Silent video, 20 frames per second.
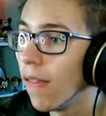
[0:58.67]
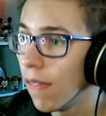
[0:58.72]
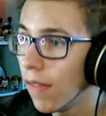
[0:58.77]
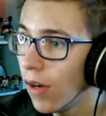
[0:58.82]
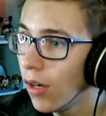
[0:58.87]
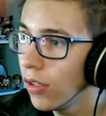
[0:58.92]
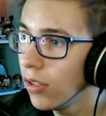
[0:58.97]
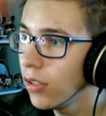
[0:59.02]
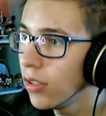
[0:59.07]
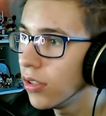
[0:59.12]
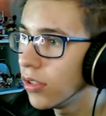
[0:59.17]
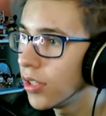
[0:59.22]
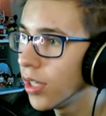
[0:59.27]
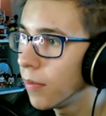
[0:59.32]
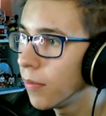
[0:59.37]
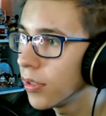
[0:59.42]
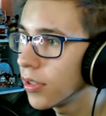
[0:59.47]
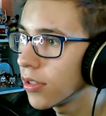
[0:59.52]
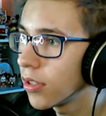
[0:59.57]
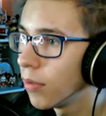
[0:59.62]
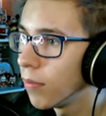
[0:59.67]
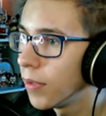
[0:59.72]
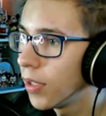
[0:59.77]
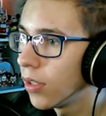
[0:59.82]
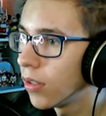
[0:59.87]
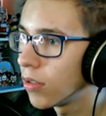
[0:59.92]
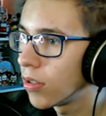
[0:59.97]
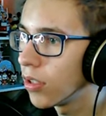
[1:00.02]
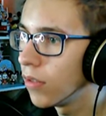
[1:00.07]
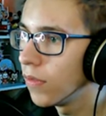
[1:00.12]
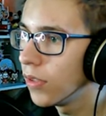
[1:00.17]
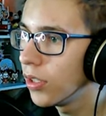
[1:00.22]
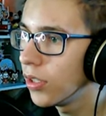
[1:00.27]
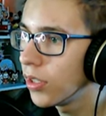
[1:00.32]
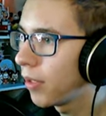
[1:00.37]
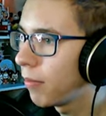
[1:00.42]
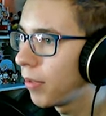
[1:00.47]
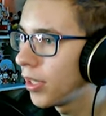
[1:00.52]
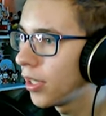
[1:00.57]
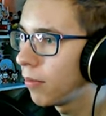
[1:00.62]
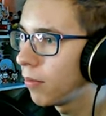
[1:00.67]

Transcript: No i idziemy sobie oczywiście. Będę